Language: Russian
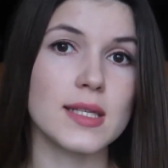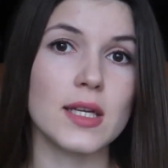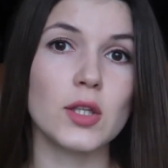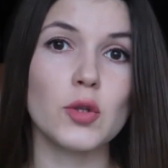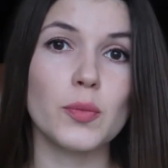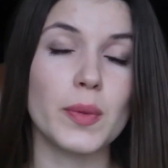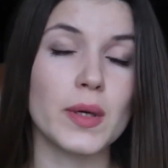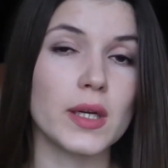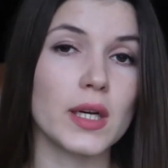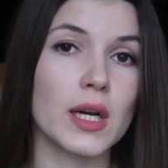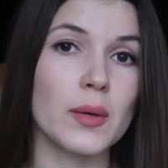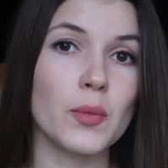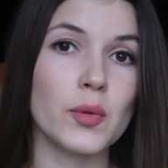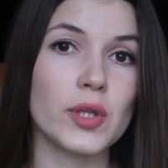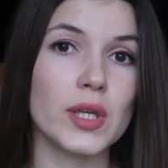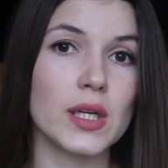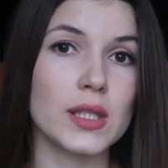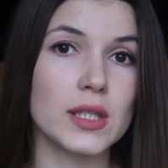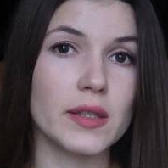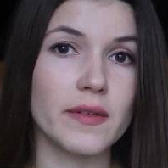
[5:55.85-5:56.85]
За эту
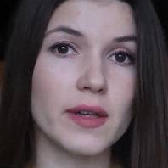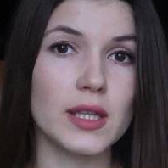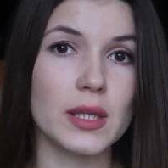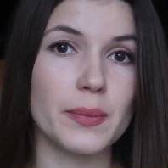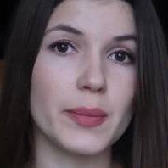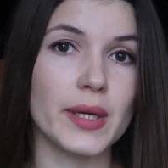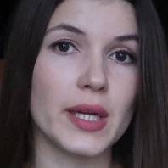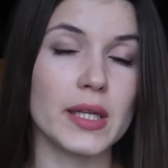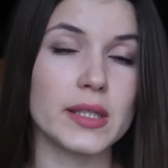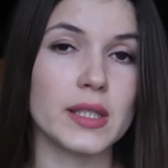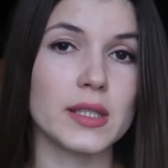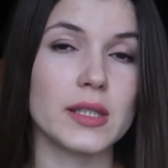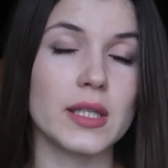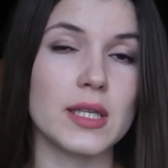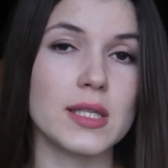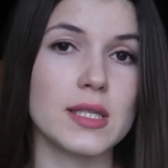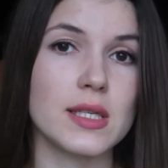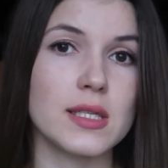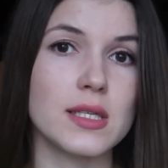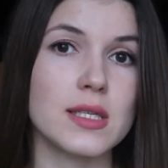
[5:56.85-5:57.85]
программу я отдавала порядка
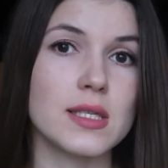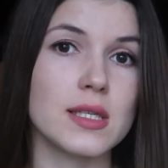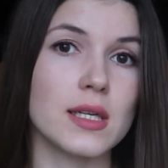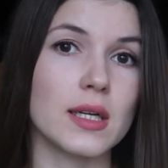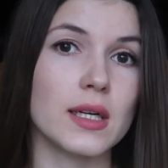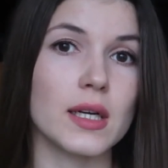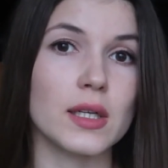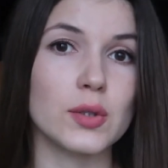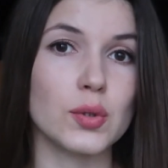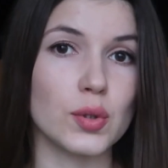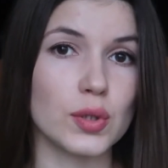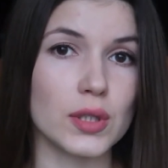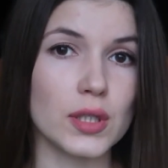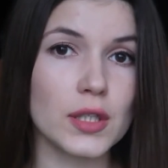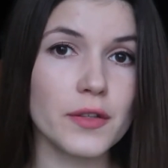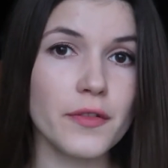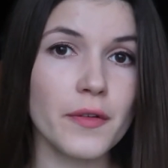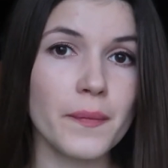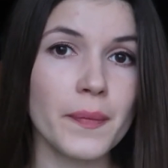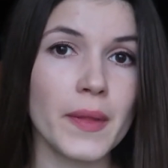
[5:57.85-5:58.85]
30-40
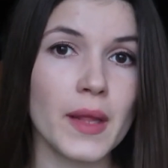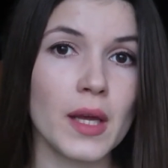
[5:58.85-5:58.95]
долларов.